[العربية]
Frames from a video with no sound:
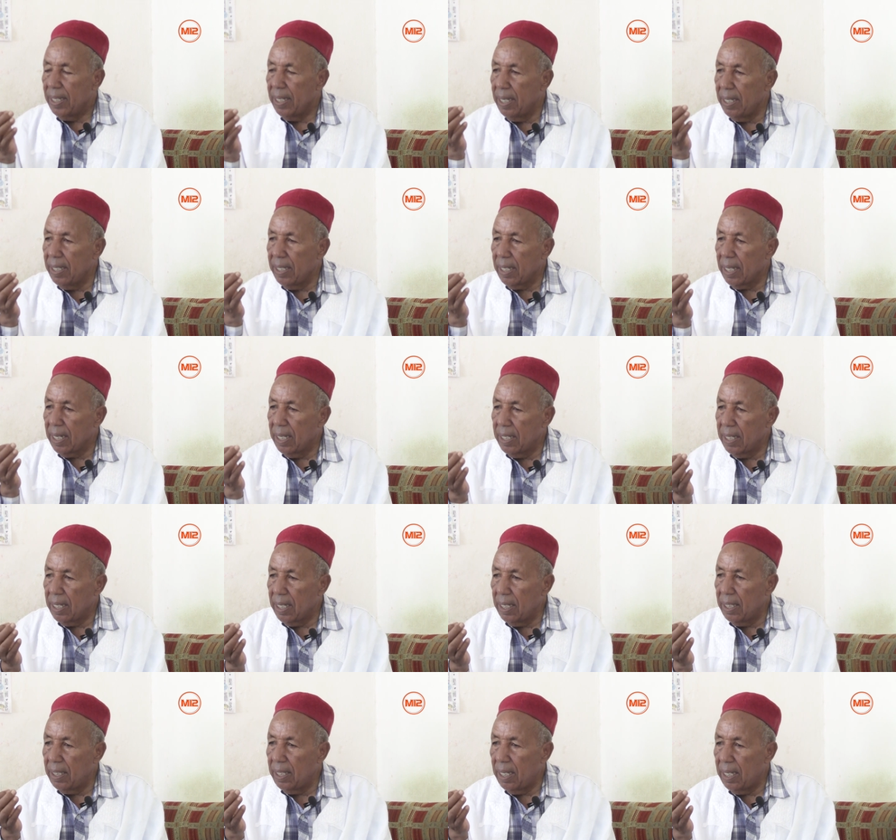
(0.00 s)
نهزك
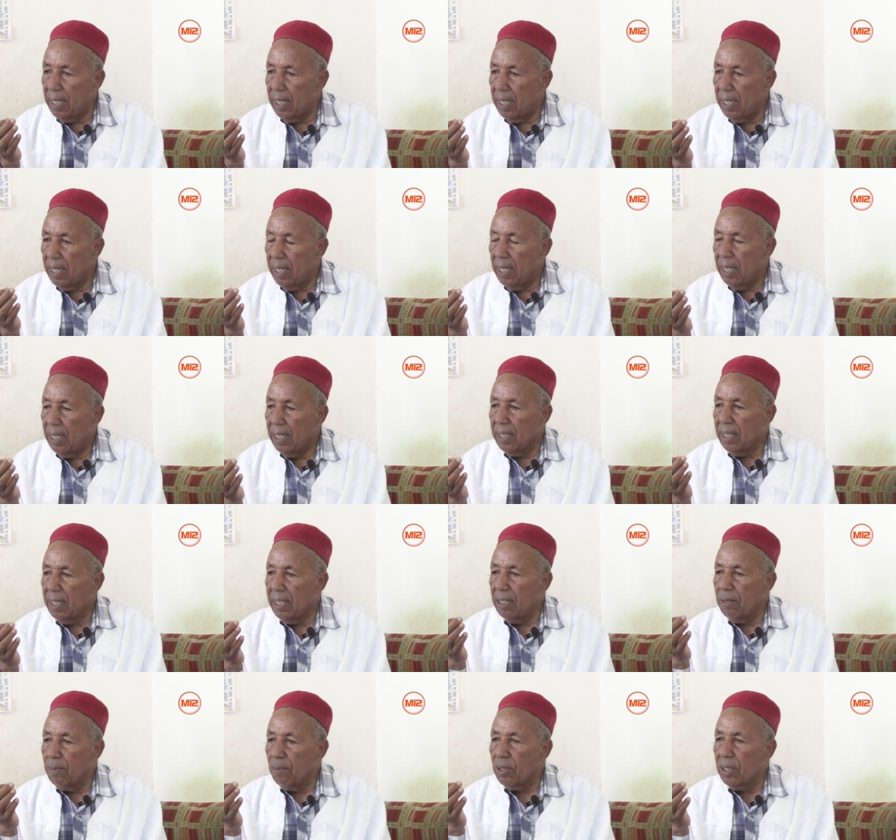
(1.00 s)
الجريدة
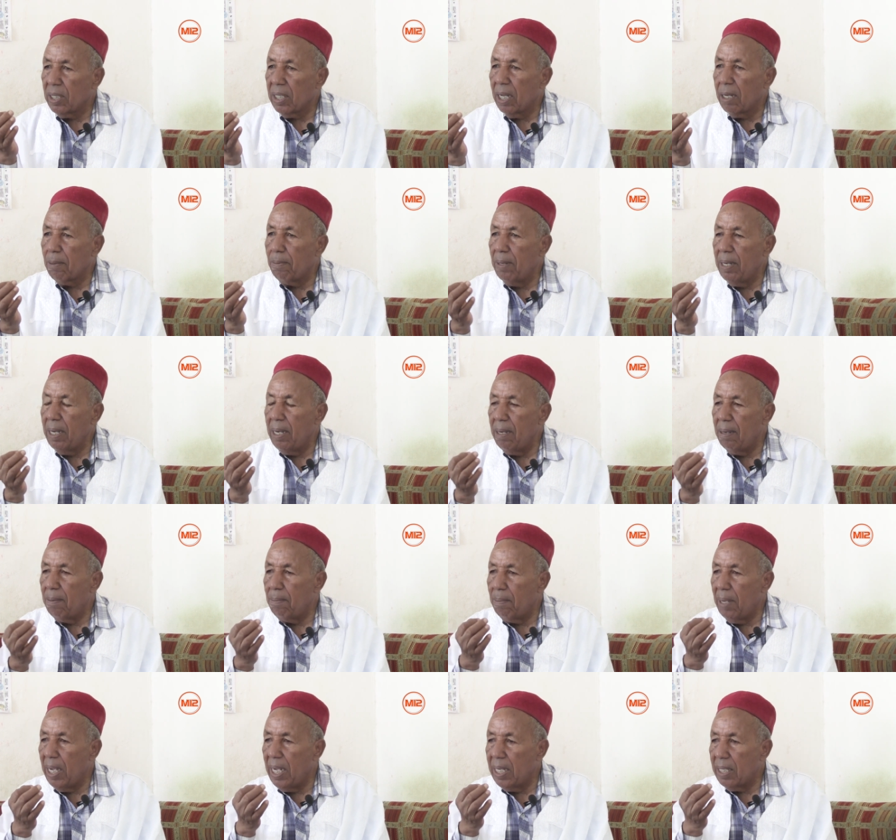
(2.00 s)
تعيش مستقبل
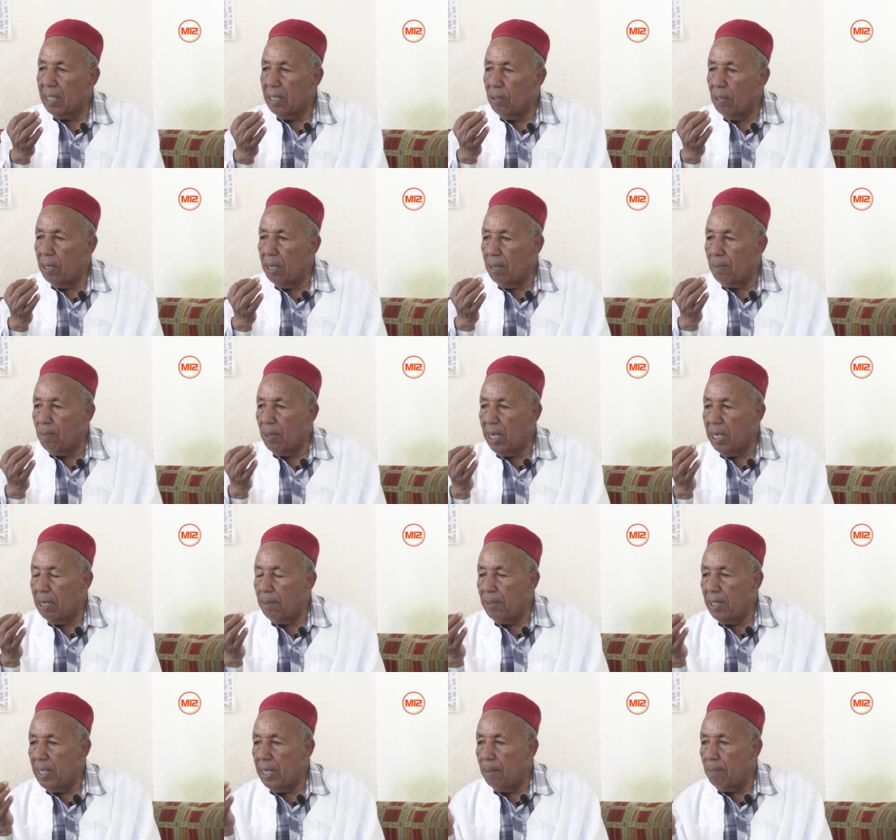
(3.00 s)
معاش لا
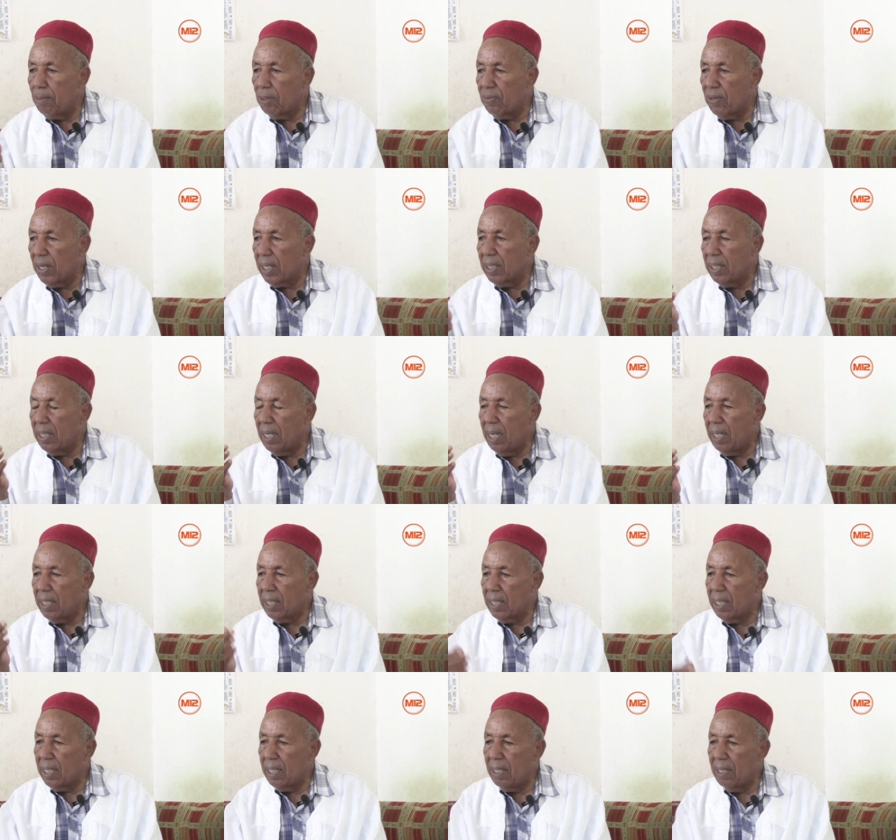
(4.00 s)
للمعلمين لا
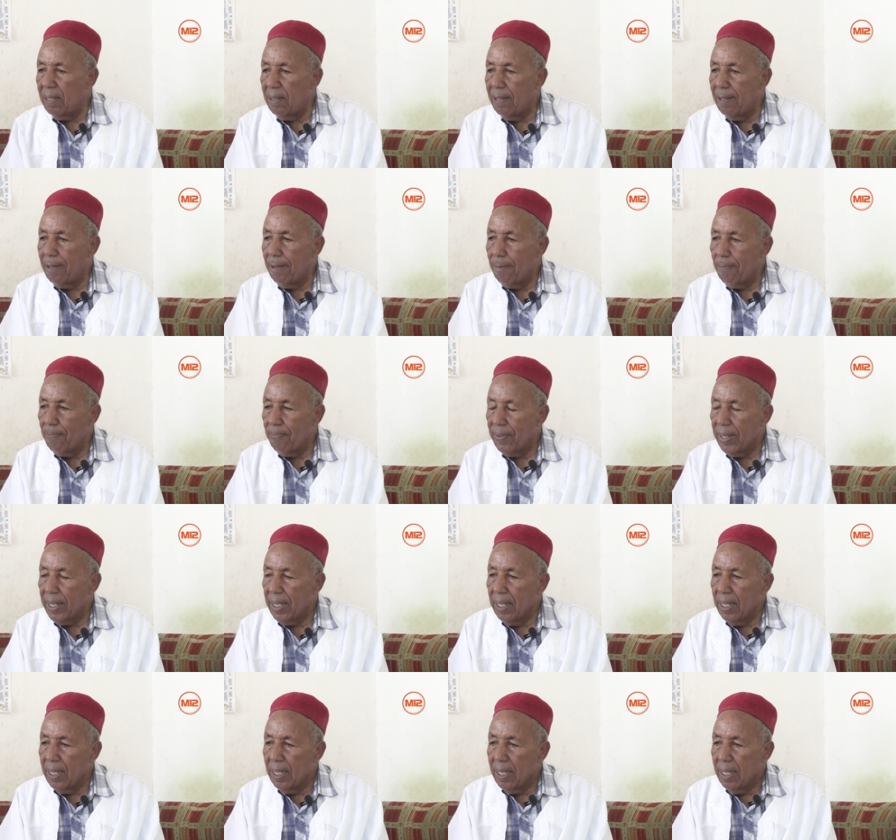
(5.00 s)
لحد شيء
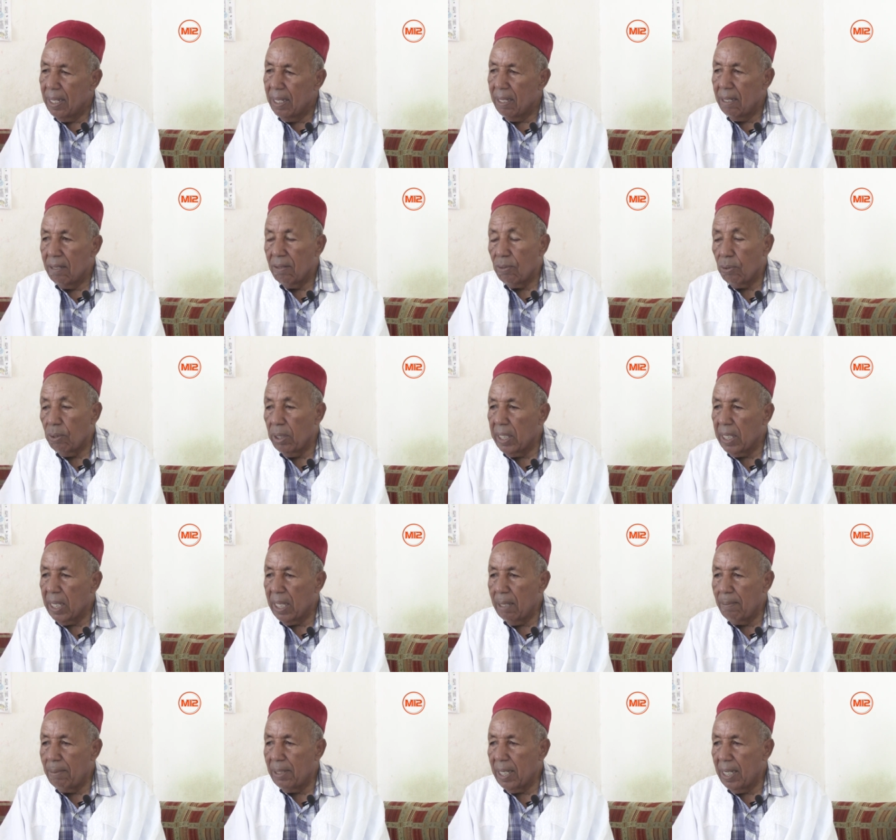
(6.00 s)
شوي
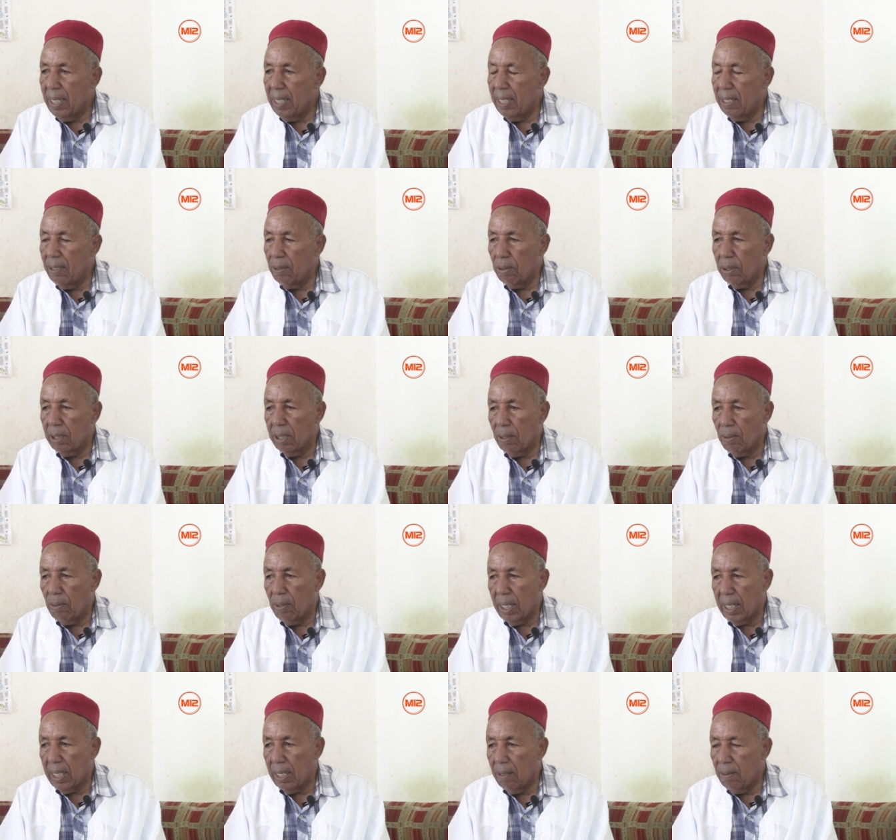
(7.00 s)
كذبت عليه انا قلت له
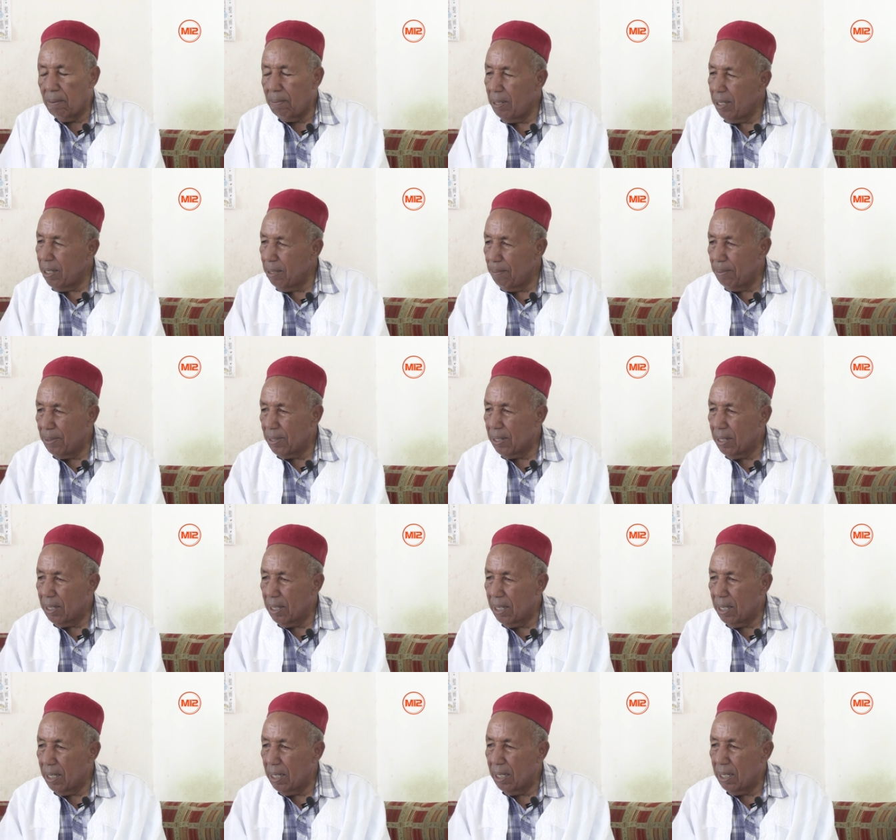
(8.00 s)
نقول لك ما نحبش
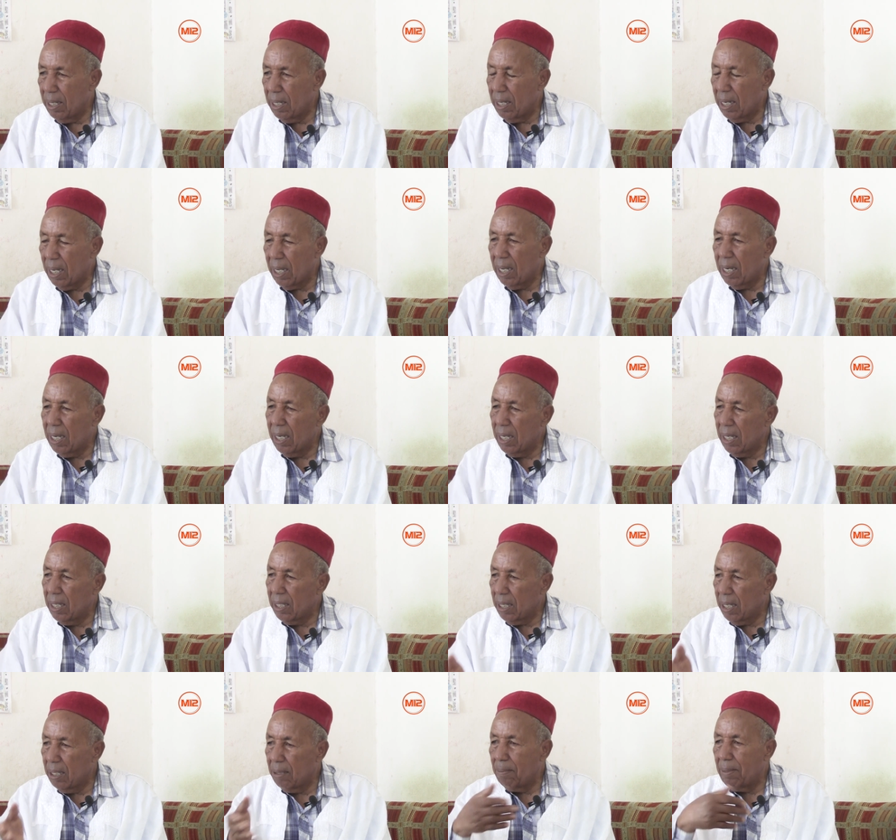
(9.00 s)
نقر
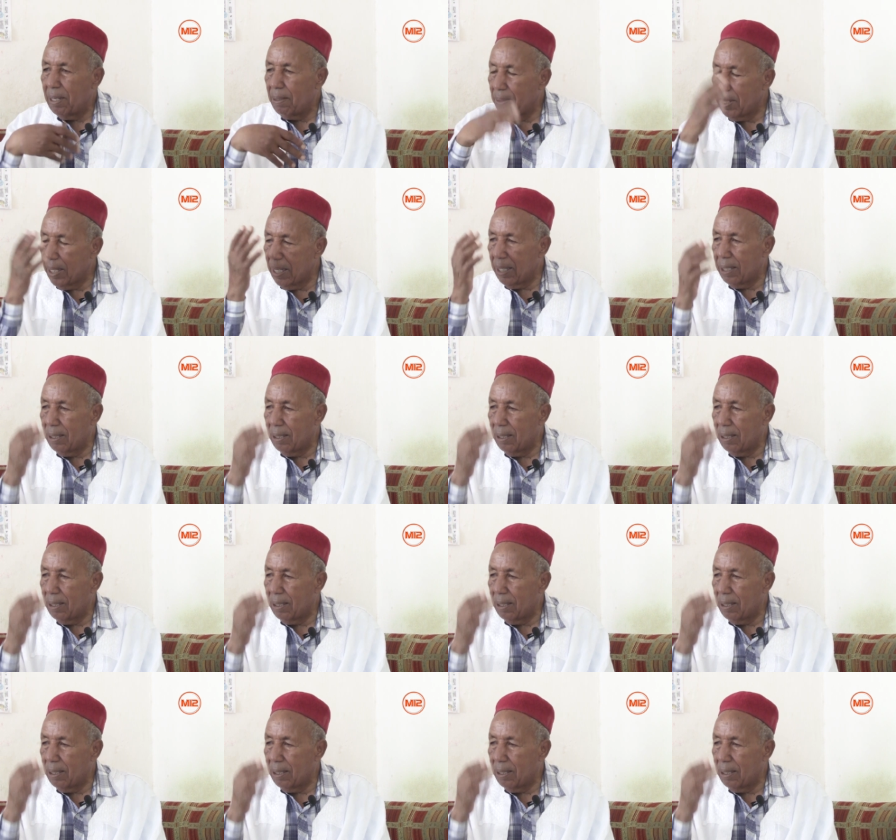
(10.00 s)
نلقيت خدمه نمشي